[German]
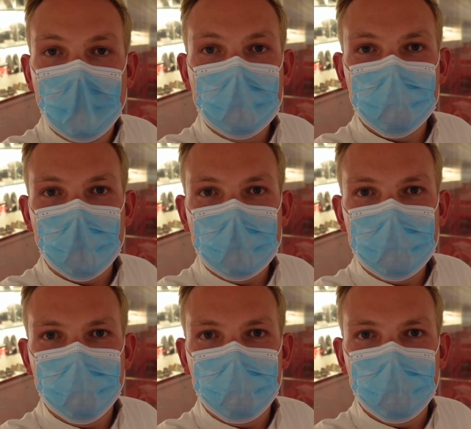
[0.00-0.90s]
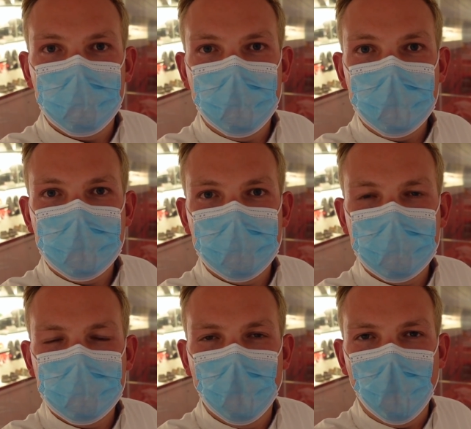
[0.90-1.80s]
also relativ viel Platz, dass
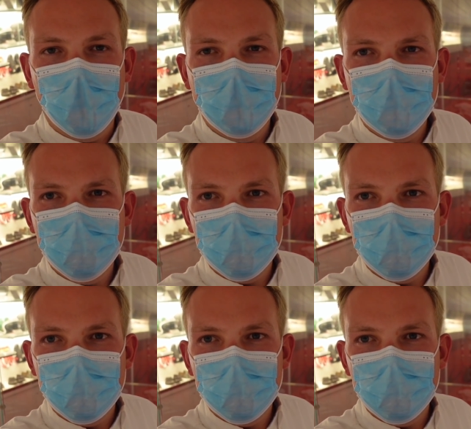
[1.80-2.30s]
das hier auch einnimmt.